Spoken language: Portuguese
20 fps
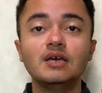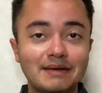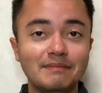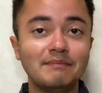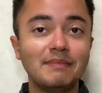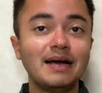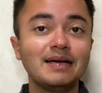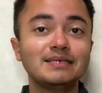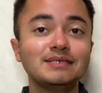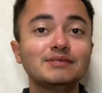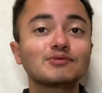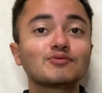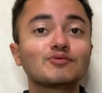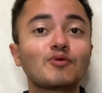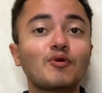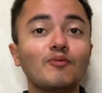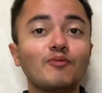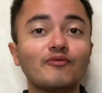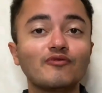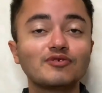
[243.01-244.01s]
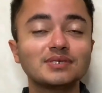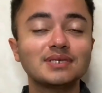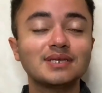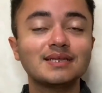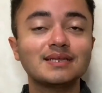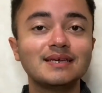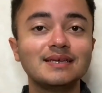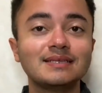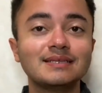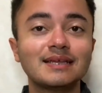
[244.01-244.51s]
Mas, como você
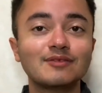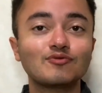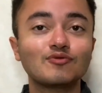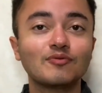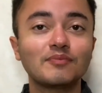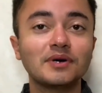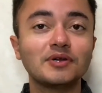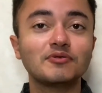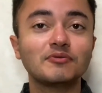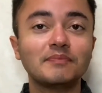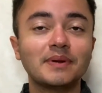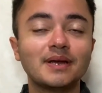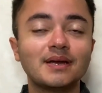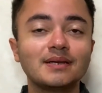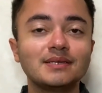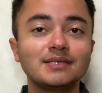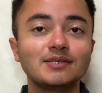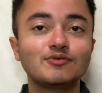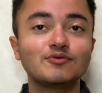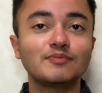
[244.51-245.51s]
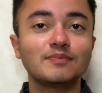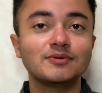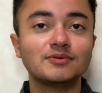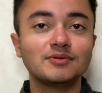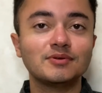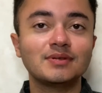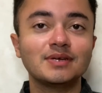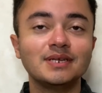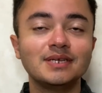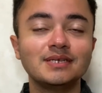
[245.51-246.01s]
daí está tomando para desentupir
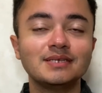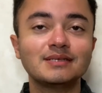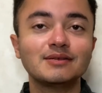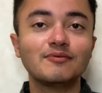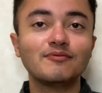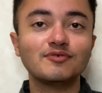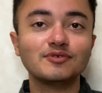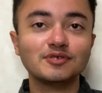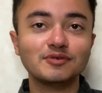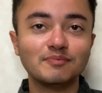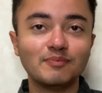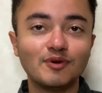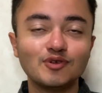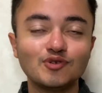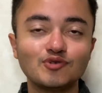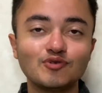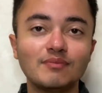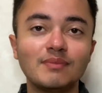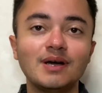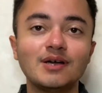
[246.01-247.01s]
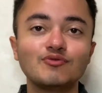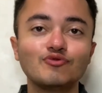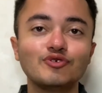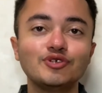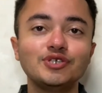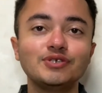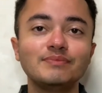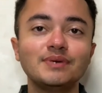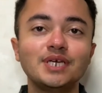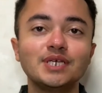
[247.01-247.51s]
seu nariz, então você pode tomar à
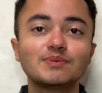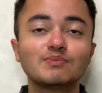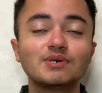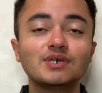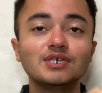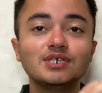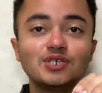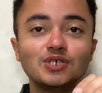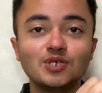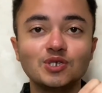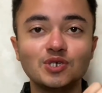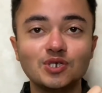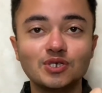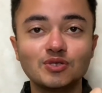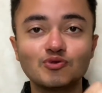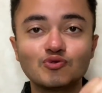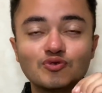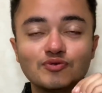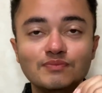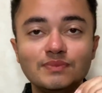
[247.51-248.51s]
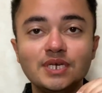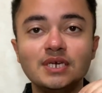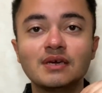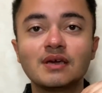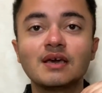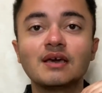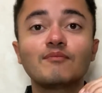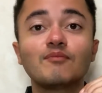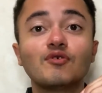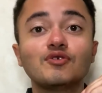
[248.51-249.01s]
noite mesmo, antes de dormir.
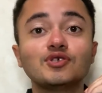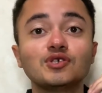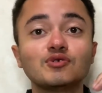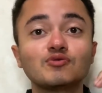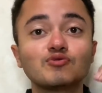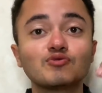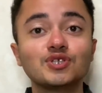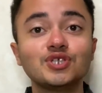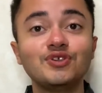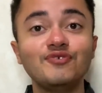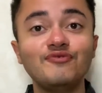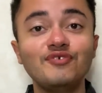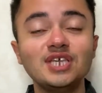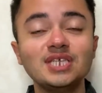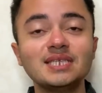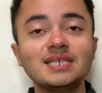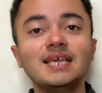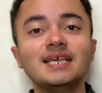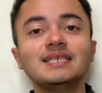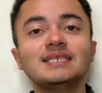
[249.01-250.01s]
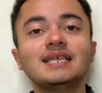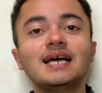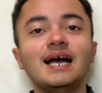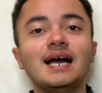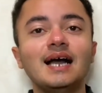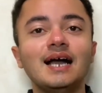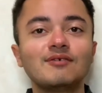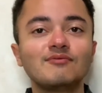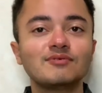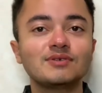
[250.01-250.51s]
Pode, inclusive, esquentar
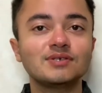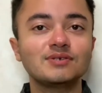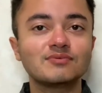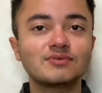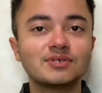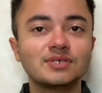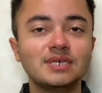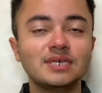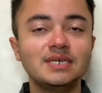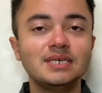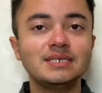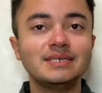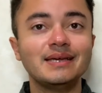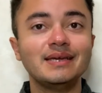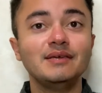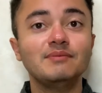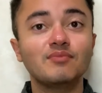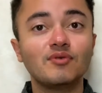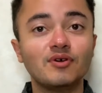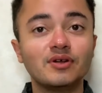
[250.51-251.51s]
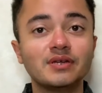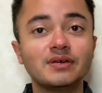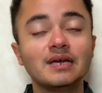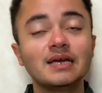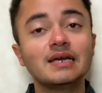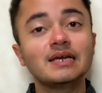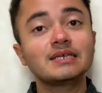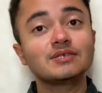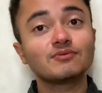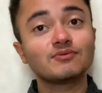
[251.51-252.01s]
a água, se você quiser. Embora,
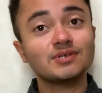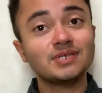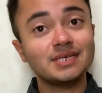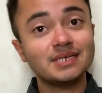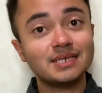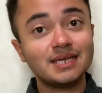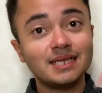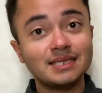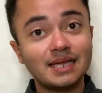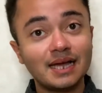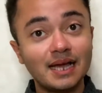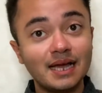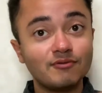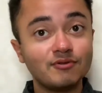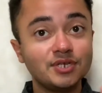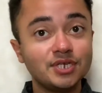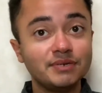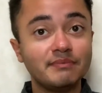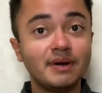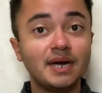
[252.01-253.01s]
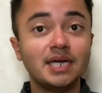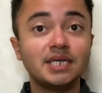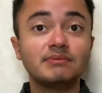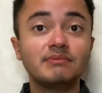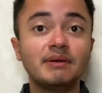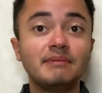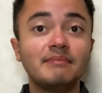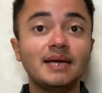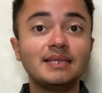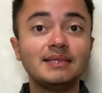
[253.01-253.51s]
se você esquentar a água demais,
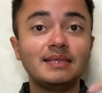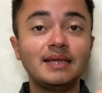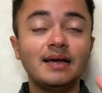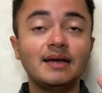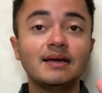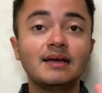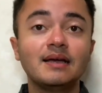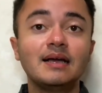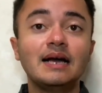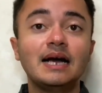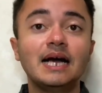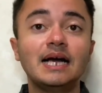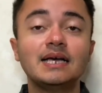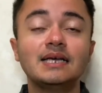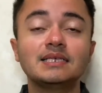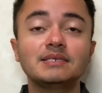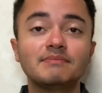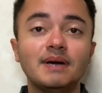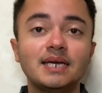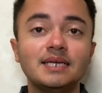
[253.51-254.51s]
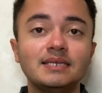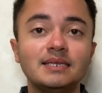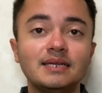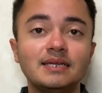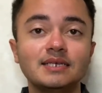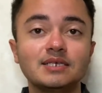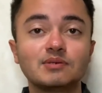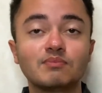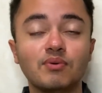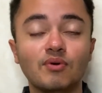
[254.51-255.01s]
vai matar as
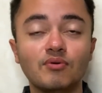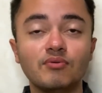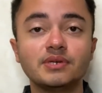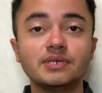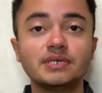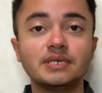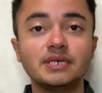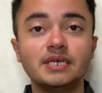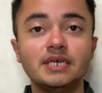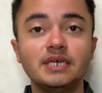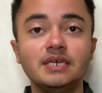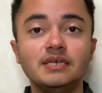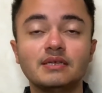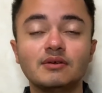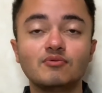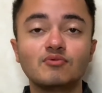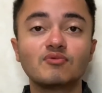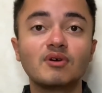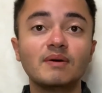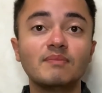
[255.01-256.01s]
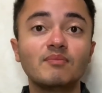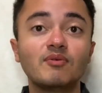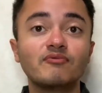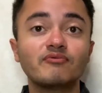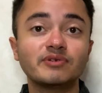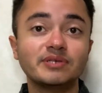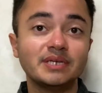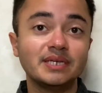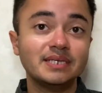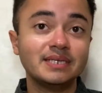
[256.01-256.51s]
bactérias boas aqui. Então, não é bom
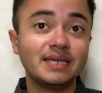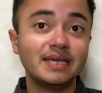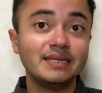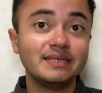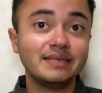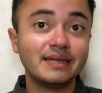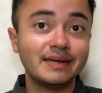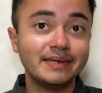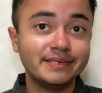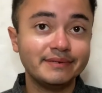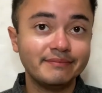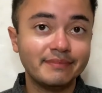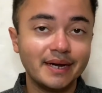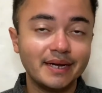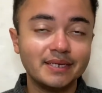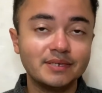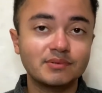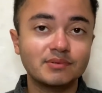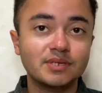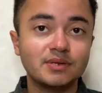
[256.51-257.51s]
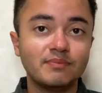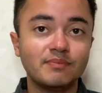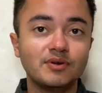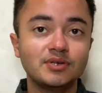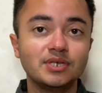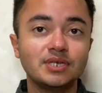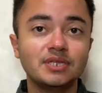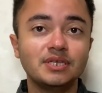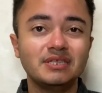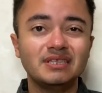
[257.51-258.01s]
você esquentar demais. Você
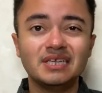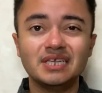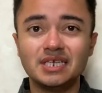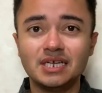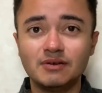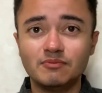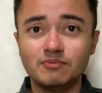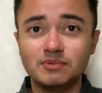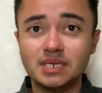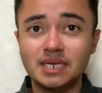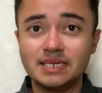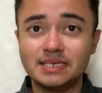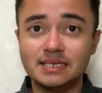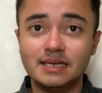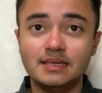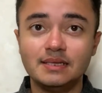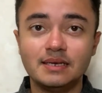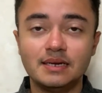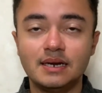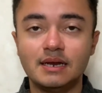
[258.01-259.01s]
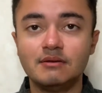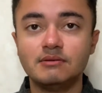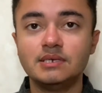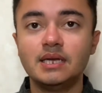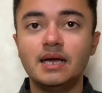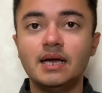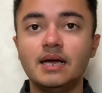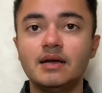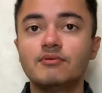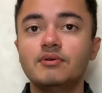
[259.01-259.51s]
pode ali deixar uns 60 graus
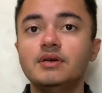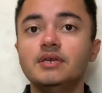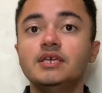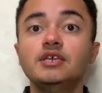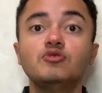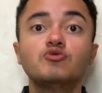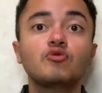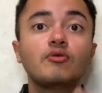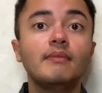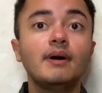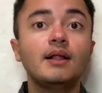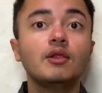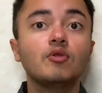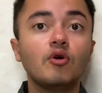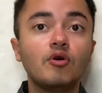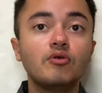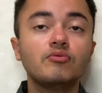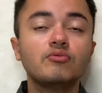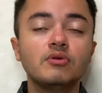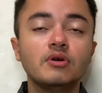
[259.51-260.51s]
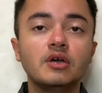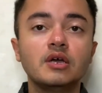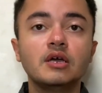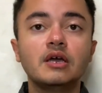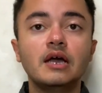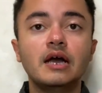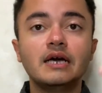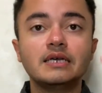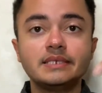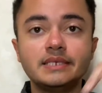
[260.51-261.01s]
a água e tomar logo,
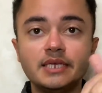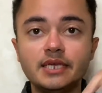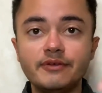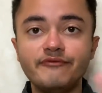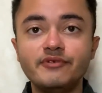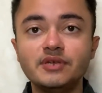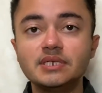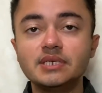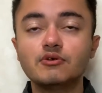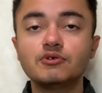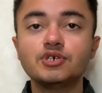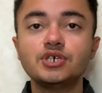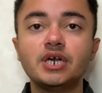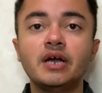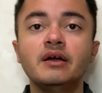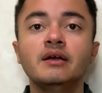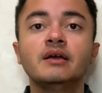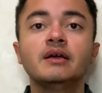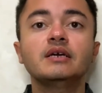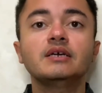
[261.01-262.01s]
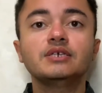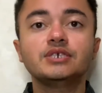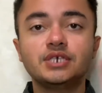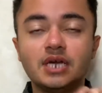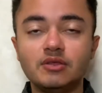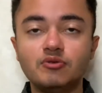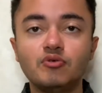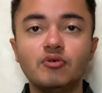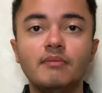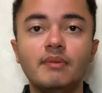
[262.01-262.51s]
assim que fizer o chá,
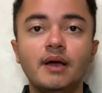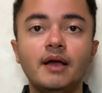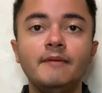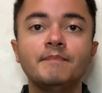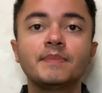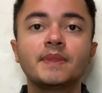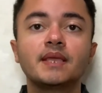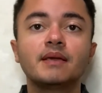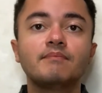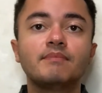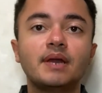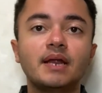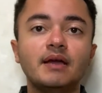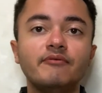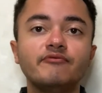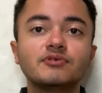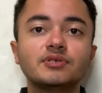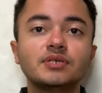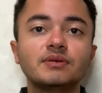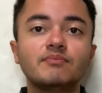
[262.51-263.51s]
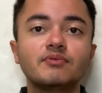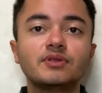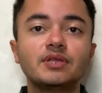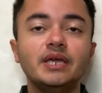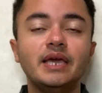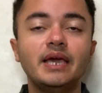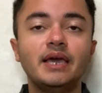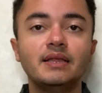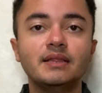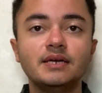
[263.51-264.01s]
já tomar, para você
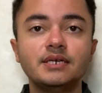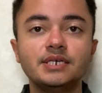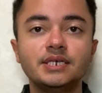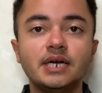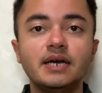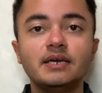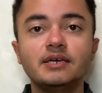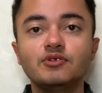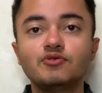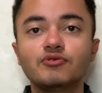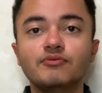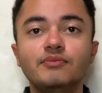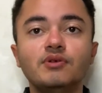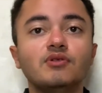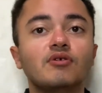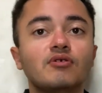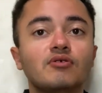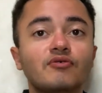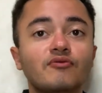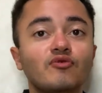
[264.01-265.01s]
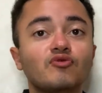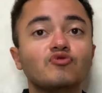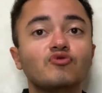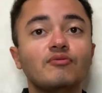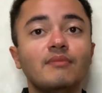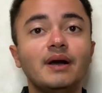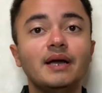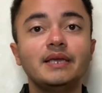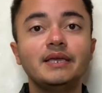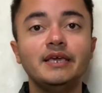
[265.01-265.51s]
poder relaxar e dormir logo. Eu vou
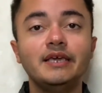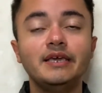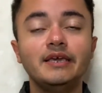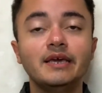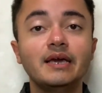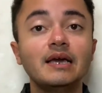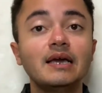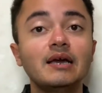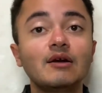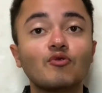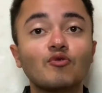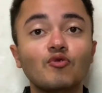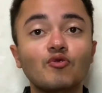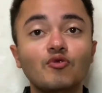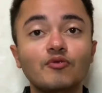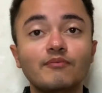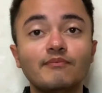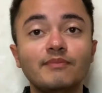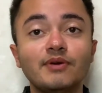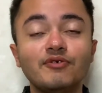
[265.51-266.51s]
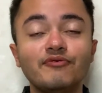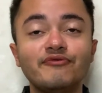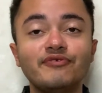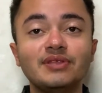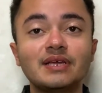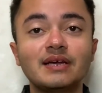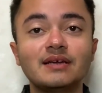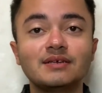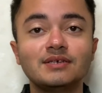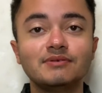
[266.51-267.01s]
tomar aqui o meu
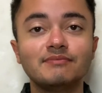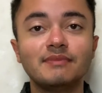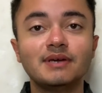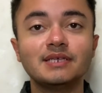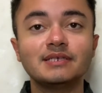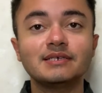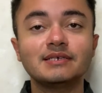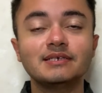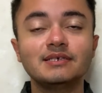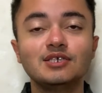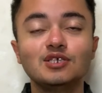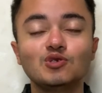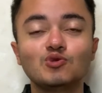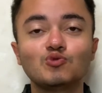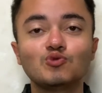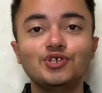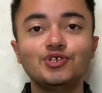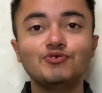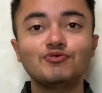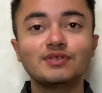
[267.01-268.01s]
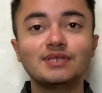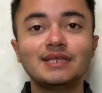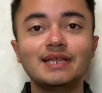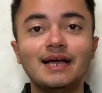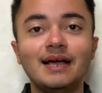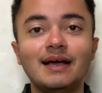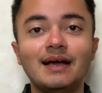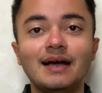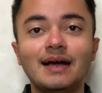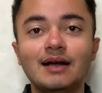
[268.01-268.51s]
vinagre de maçã diluído
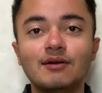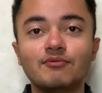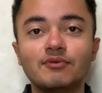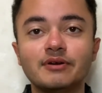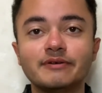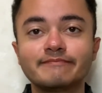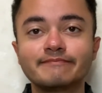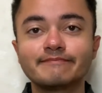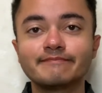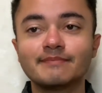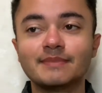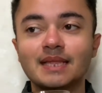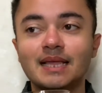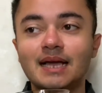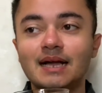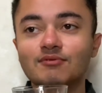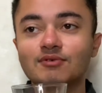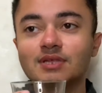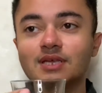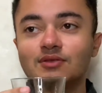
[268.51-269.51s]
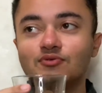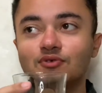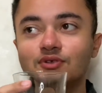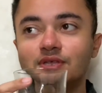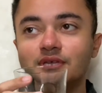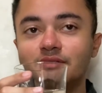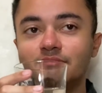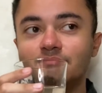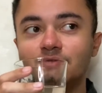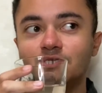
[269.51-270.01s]
na água. Água da
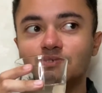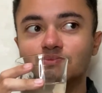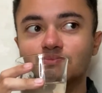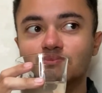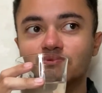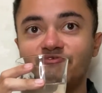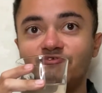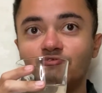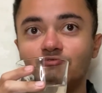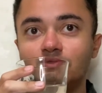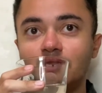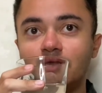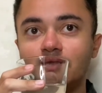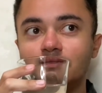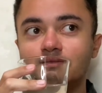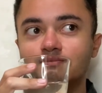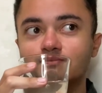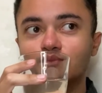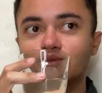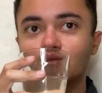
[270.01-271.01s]
torneira mesmo, filtrada.